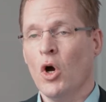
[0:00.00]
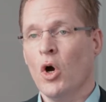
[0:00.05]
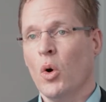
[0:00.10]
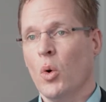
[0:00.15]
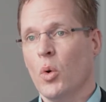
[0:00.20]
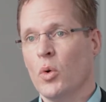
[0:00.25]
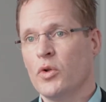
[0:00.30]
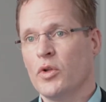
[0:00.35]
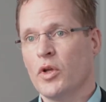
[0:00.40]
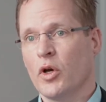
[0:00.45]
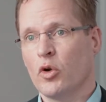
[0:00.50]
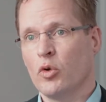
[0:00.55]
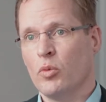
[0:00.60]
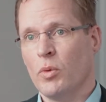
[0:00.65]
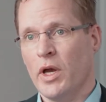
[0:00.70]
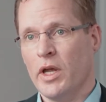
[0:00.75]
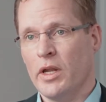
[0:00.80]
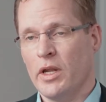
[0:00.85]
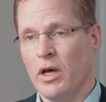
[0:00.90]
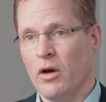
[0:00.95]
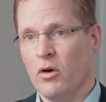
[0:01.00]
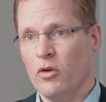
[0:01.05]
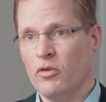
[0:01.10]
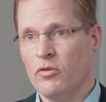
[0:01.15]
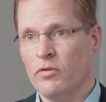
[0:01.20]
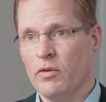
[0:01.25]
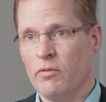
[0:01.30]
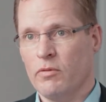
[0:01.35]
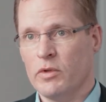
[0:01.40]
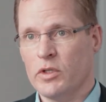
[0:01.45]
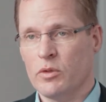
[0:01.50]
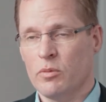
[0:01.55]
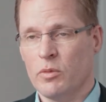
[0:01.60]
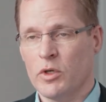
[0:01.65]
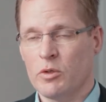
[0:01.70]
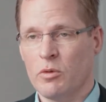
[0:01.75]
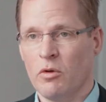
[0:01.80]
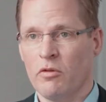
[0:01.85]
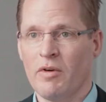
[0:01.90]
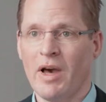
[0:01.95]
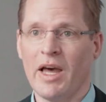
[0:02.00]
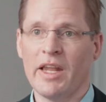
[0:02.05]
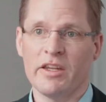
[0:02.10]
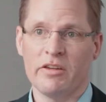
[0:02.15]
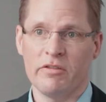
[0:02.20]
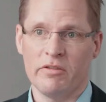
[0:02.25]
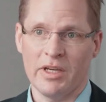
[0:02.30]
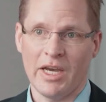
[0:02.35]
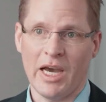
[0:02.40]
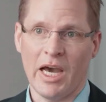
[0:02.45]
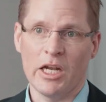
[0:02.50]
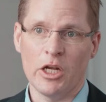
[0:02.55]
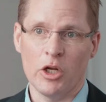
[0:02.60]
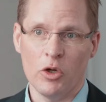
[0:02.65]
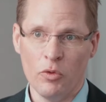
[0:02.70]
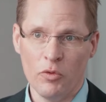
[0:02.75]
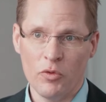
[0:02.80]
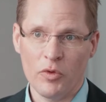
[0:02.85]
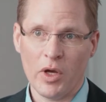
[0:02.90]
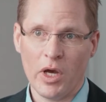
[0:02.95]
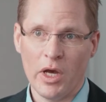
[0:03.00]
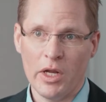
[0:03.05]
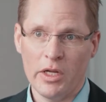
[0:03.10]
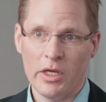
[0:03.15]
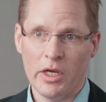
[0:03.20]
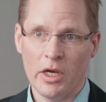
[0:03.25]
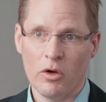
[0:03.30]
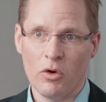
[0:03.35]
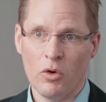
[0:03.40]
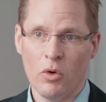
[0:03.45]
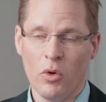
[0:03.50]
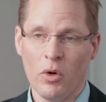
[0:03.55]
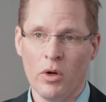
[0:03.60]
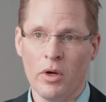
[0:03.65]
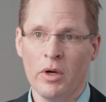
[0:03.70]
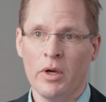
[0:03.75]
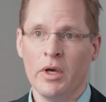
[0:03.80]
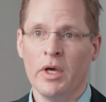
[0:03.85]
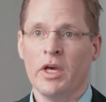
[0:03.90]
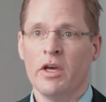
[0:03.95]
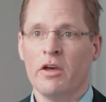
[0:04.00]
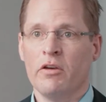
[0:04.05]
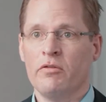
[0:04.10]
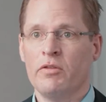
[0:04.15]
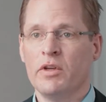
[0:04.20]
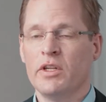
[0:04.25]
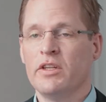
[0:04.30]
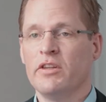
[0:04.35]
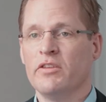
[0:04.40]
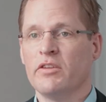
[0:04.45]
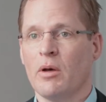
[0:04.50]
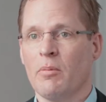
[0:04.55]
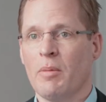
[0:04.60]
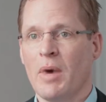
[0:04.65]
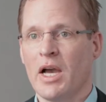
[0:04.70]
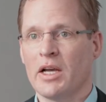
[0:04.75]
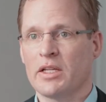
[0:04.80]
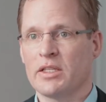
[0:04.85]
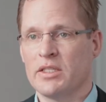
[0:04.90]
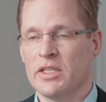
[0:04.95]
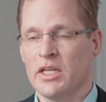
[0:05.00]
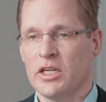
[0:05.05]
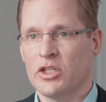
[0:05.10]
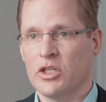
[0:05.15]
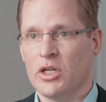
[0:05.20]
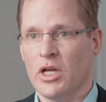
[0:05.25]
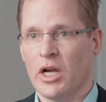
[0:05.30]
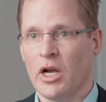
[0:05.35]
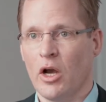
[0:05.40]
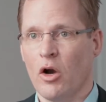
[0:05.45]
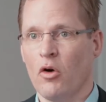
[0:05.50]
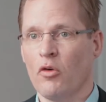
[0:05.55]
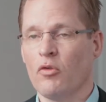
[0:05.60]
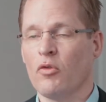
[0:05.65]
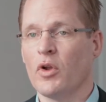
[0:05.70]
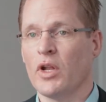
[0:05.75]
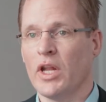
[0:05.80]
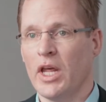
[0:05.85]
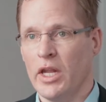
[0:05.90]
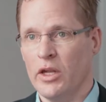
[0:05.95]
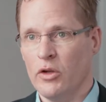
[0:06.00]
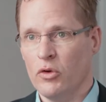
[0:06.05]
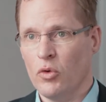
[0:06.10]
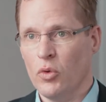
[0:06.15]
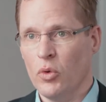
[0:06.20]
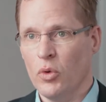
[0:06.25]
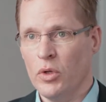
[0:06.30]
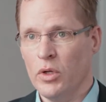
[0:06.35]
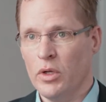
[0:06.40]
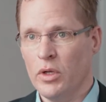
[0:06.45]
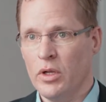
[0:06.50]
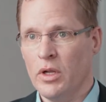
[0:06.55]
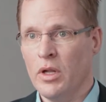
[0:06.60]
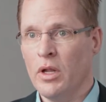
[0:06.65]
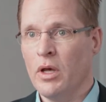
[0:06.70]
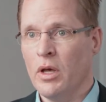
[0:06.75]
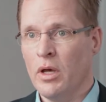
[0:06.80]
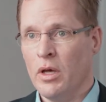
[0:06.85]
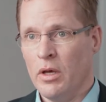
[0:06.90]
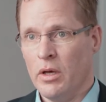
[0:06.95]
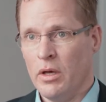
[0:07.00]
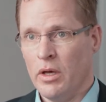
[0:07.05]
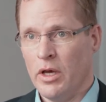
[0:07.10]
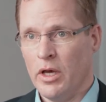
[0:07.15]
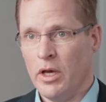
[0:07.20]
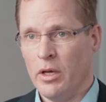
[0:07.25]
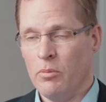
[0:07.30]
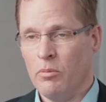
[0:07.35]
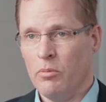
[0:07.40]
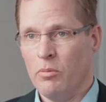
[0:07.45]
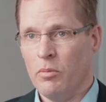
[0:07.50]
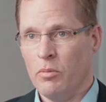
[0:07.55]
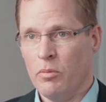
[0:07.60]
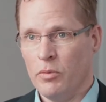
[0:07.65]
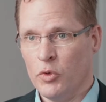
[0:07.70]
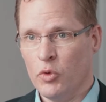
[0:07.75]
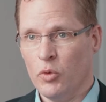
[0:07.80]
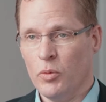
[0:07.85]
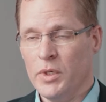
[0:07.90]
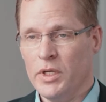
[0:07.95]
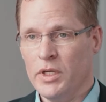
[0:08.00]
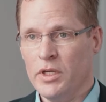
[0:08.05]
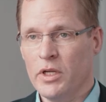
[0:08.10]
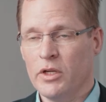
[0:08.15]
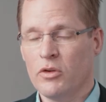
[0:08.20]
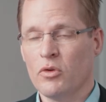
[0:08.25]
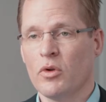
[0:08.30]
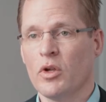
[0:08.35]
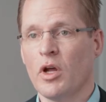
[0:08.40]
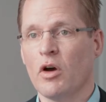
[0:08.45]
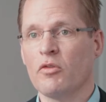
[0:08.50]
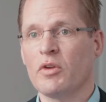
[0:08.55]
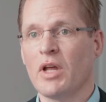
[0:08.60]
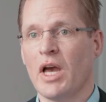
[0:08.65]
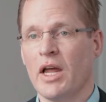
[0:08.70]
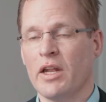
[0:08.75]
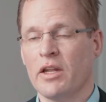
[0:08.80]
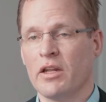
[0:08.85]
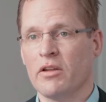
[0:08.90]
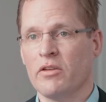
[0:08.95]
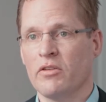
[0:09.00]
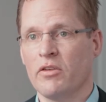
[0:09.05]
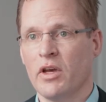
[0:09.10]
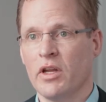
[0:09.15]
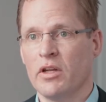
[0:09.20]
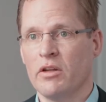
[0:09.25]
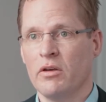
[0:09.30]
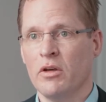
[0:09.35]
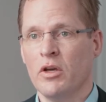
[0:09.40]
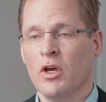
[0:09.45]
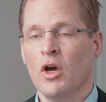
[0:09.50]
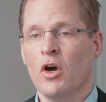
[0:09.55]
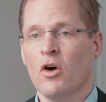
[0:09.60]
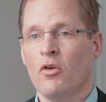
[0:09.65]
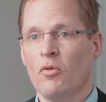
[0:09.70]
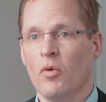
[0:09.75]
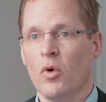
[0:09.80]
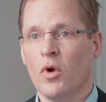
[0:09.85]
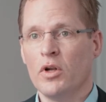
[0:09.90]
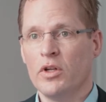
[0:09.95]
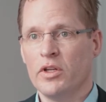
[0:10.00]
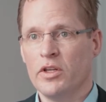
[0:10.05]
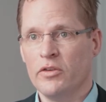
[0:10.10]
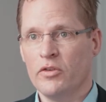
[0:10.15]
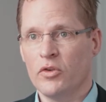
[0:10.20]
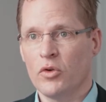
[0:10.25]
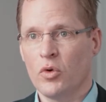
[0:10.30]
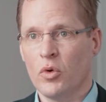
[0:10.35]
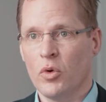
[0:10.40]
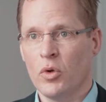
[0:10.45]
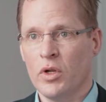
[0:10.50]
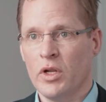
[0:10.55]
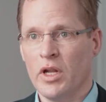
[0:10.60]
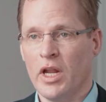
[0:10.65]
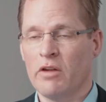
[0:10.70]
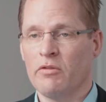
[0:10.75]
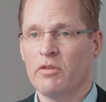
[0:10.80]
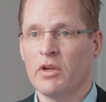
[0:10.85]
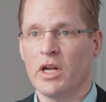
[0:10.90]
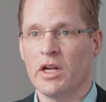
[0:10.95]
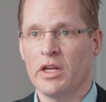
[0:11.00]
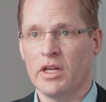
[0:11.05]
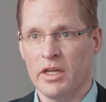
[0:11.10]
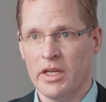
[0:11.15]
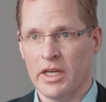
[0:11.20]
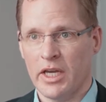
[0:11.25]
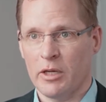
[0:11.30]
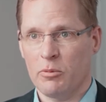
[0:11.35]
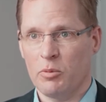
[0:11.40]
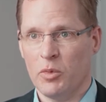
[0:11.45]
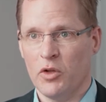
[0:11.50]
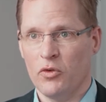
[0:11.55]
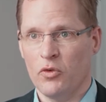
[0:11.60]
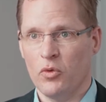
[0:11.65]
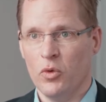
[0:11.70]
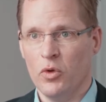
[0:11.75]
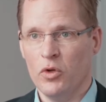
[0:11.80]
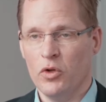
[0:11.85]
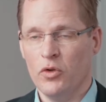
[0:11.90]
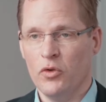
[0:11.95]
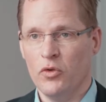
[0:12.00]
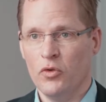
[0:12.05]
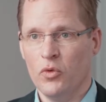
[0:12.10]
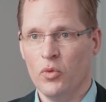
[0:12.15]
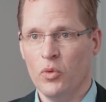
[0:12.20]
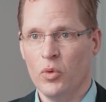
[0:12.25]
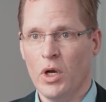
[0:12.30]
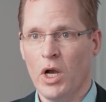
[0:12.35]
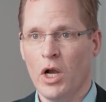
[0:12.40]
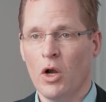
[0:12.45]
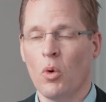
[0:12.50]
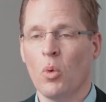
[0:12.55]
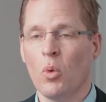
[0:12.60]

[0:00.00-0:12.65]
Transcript: und darüber hinaus, wenn wir zum Beispiel auf antivirale Luftreiniger gucken, wird dieser Markt sehr stark auch von Endkunden ähm, dominiert. Und auf der anderen Seite wollen diese Kunden entweder den direkt persönlichen Zugang